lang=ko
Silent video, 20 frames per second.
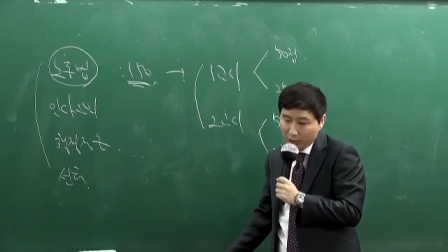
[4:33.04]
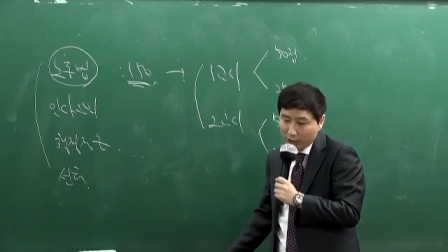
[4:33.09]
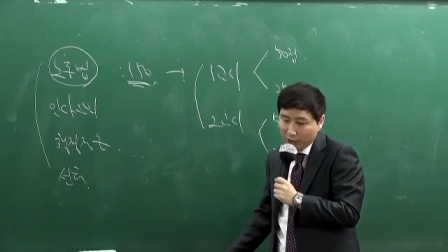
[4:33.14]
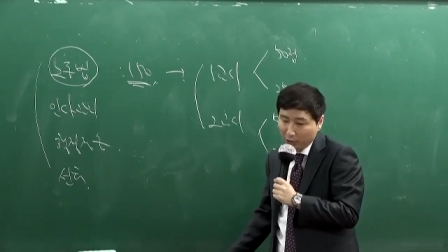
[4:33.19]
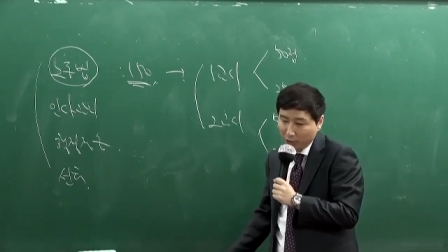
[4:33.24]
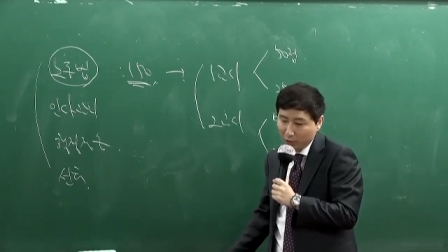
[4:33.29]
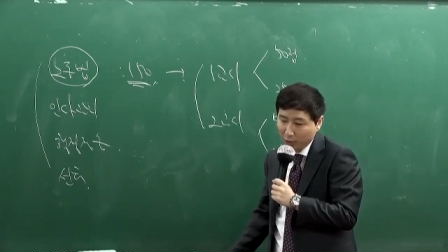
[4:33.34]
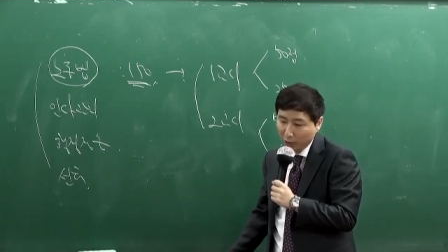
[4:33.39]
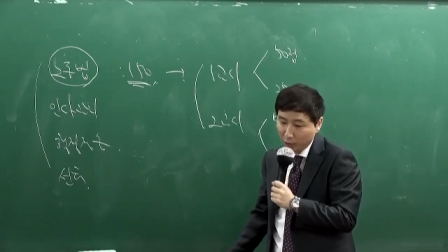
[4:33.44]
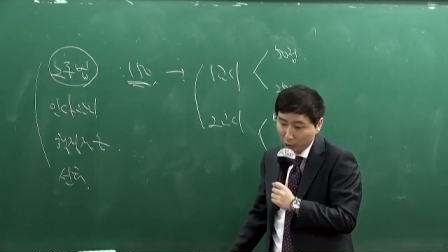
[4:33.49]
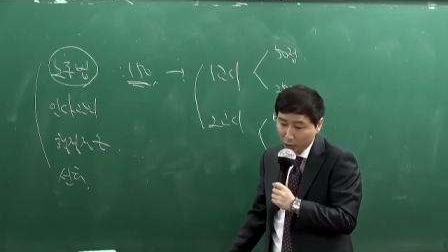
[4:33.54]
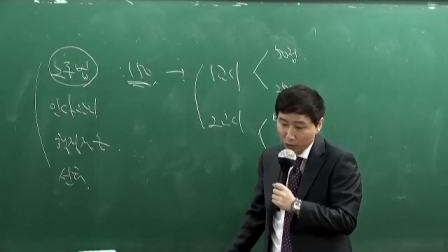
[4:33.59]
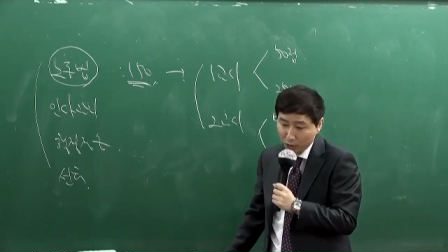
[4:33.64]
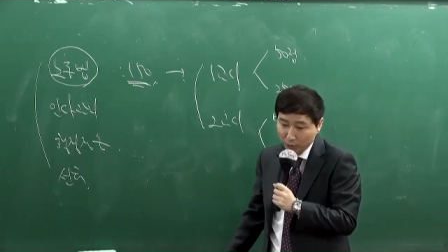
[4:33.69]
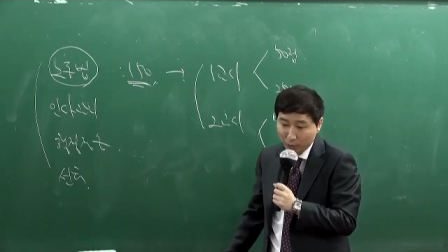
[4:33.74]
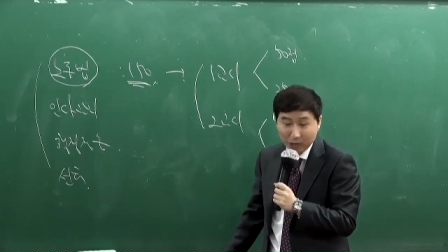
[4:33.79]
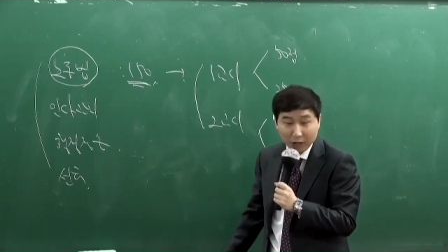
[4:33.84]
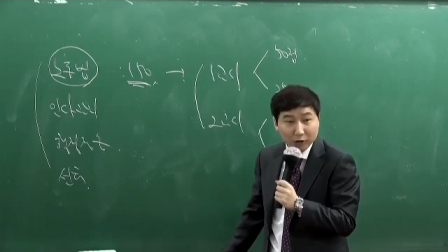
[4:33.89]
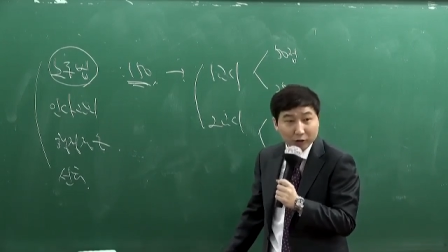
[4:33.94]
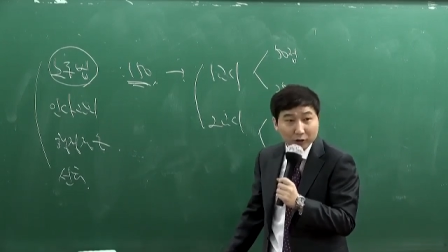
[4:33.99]
양가로 2번이
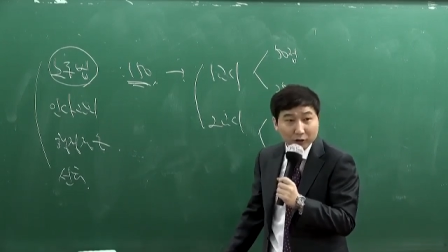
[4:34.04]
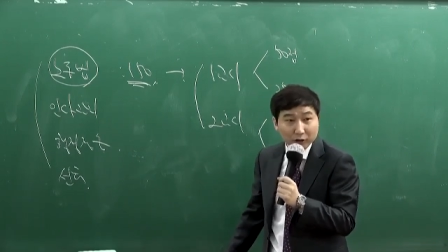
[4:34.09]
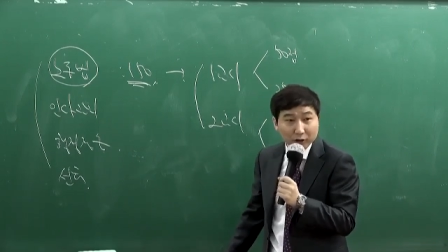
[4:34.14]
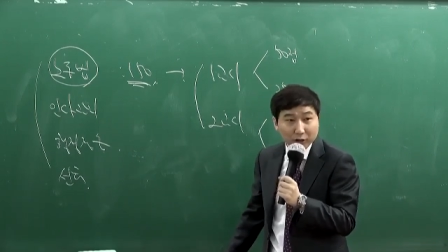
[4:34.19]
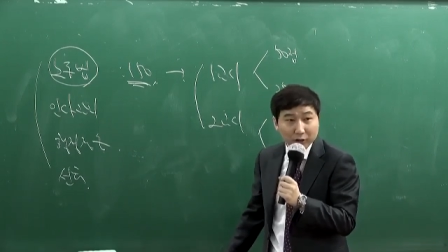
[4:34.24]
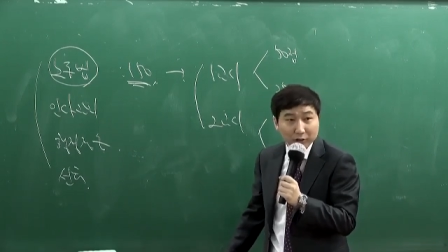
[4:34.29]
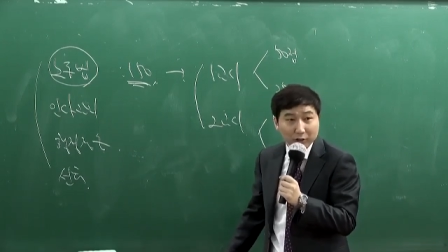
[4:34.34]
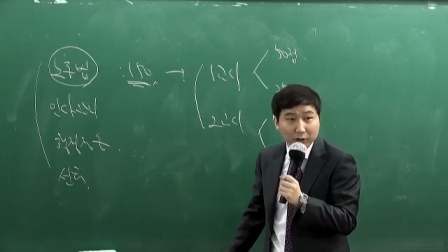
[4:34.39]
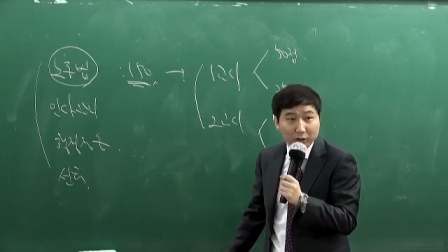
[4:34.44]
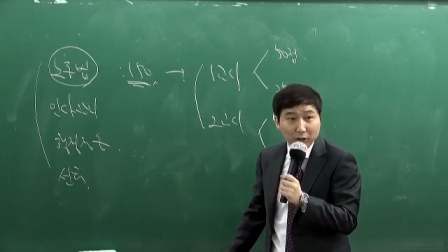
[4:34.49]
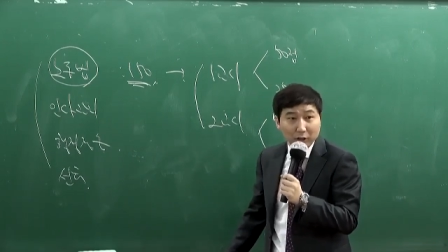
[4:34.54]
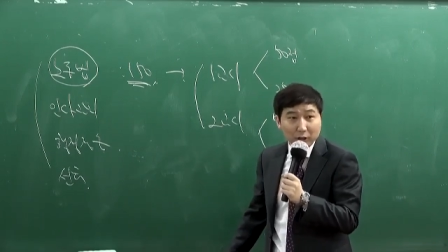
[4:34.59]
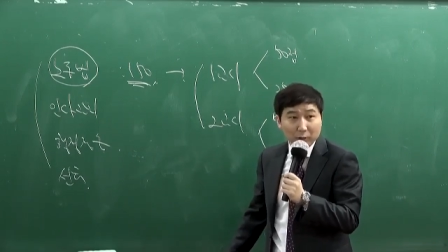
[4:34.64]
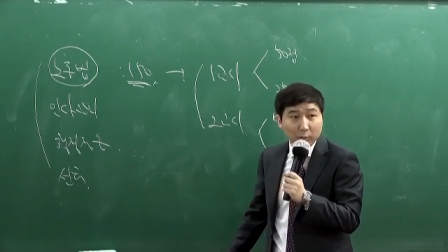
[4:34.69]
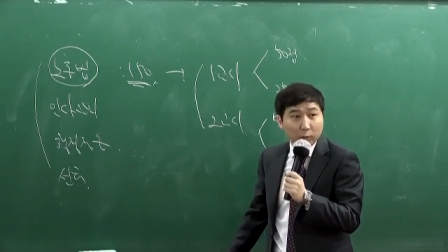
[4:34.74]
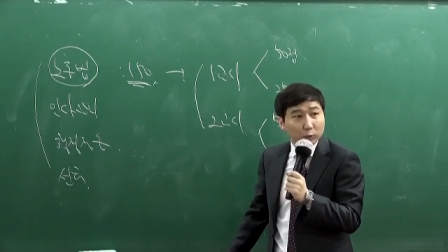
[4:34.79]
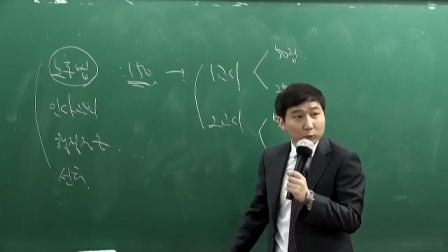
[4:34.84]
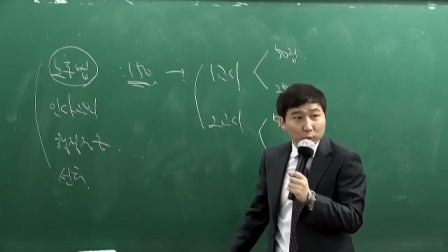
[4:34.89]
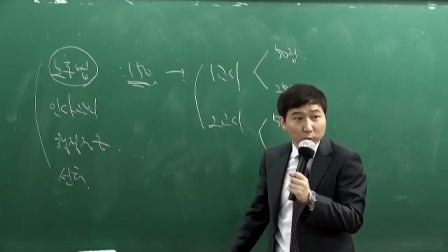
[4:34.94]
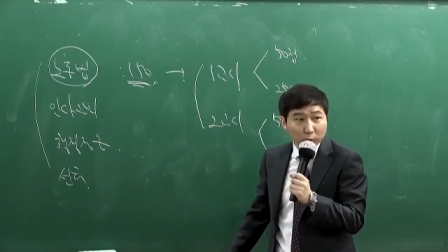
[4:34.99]
논점 발견형인데요.
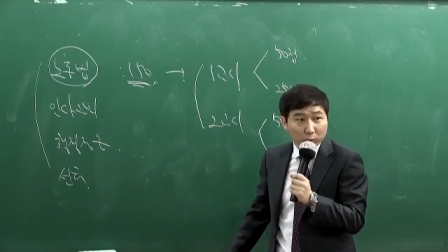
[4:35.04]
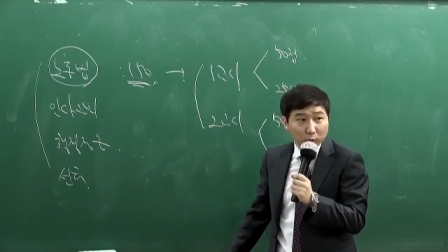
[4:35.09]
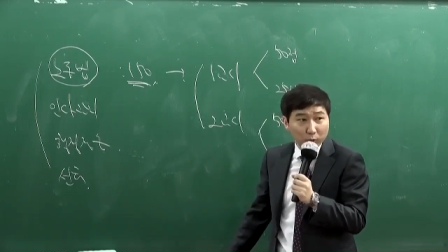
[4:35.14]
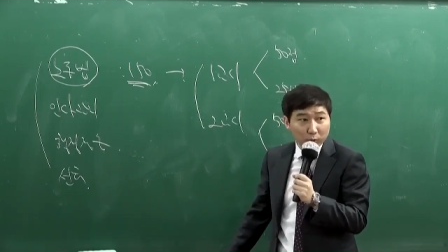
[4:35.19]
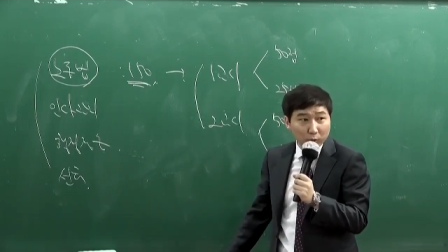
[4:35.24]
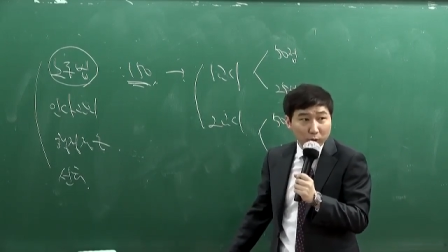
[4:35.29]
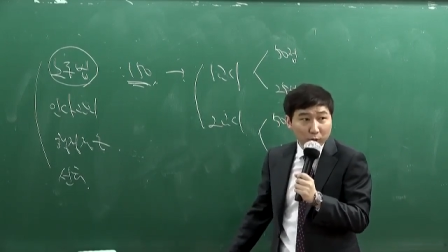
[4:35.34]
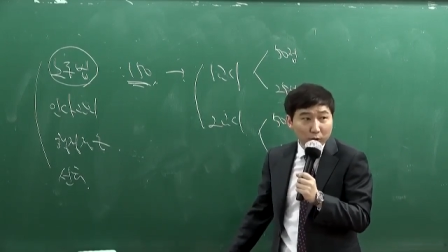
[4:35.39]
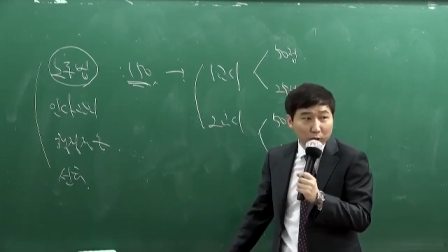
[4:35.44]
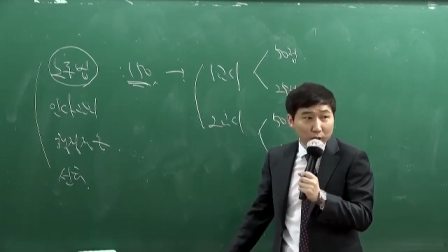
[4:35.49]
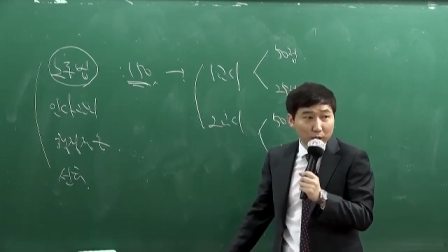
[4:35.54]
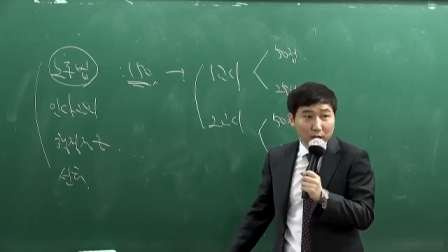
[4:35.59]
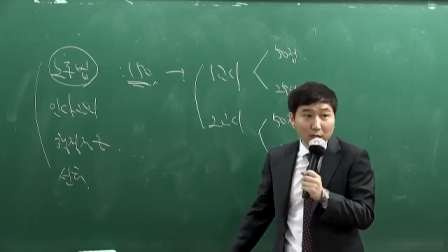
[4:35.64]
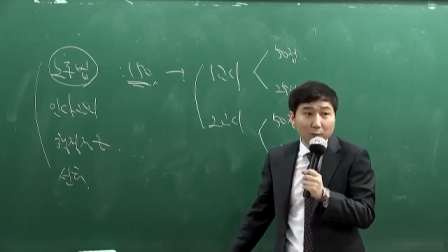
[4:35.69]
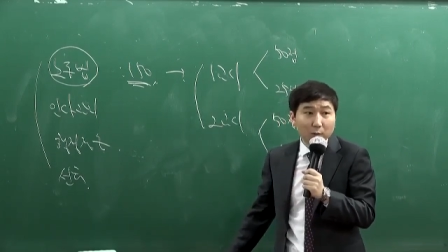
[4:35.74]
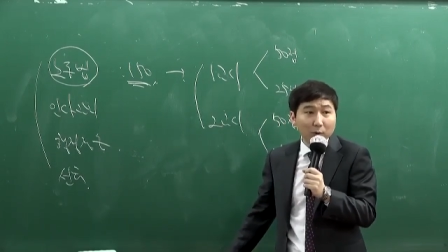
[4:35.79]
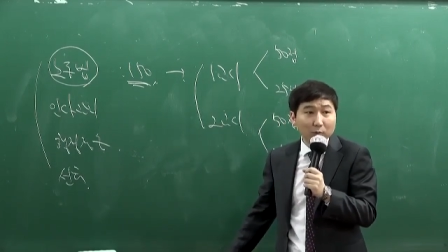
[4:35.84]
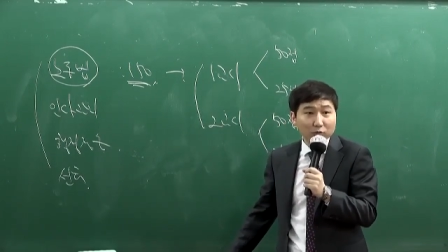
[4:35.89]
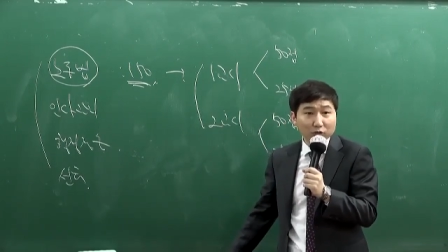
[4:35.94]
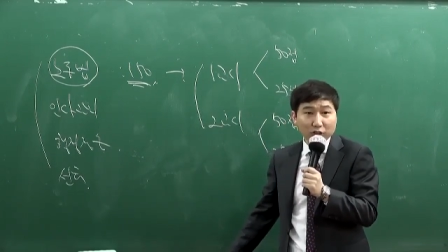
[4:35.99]
보통
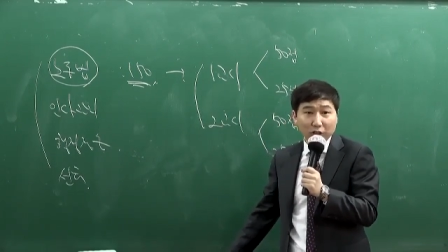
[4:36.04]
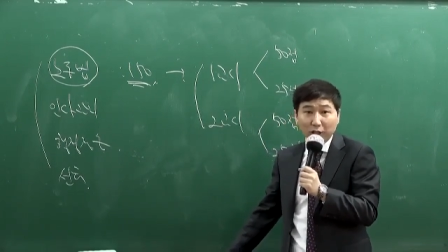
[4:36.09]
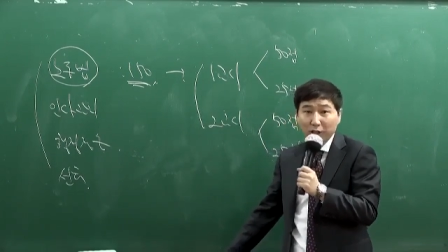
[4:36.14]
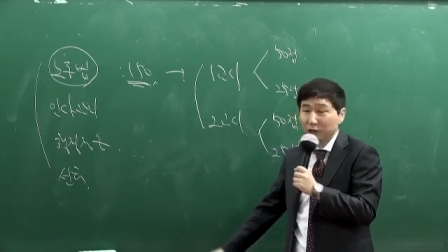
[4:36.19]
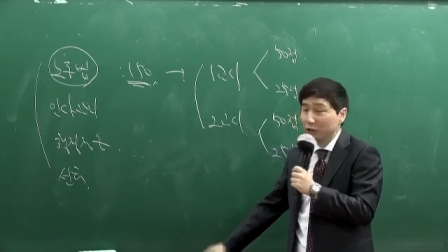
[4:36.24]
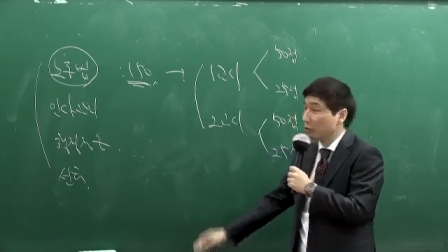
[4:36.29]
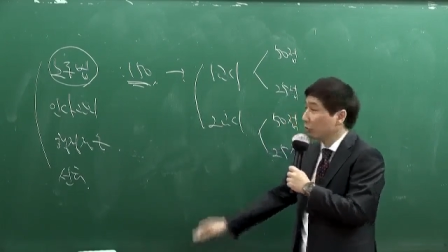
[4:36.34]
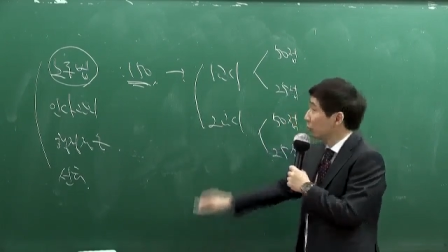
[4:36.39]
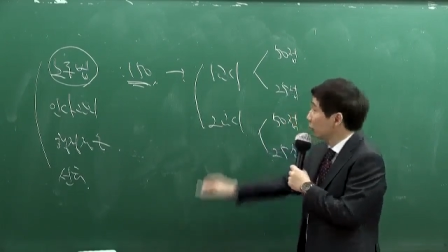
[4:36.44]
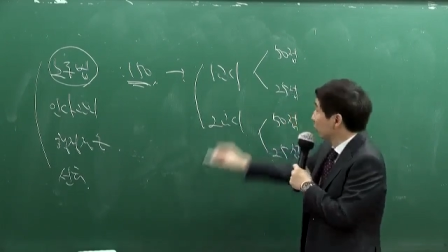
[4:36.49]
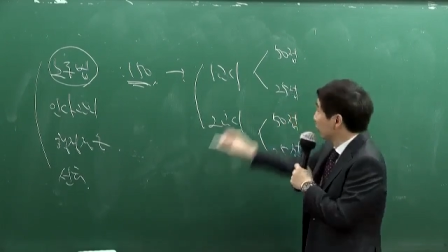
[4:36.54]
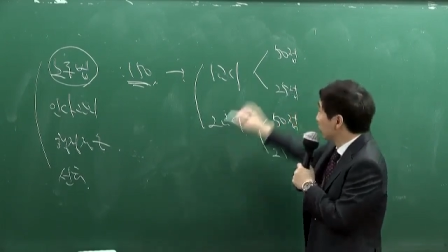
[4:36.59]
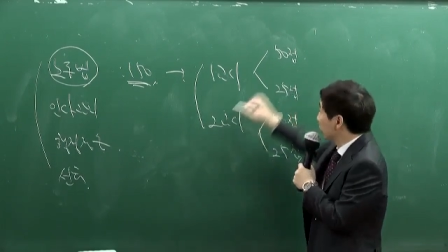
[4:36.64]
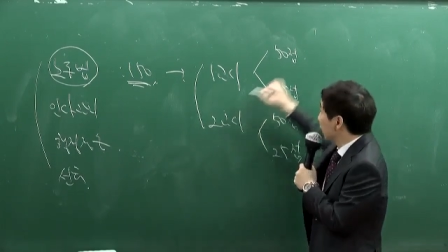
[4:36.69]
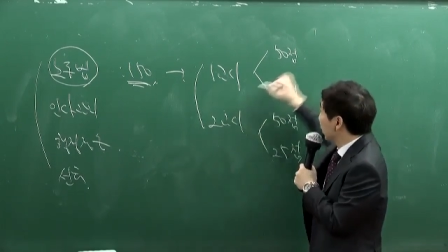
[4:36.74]
1번 문제 같은 경우는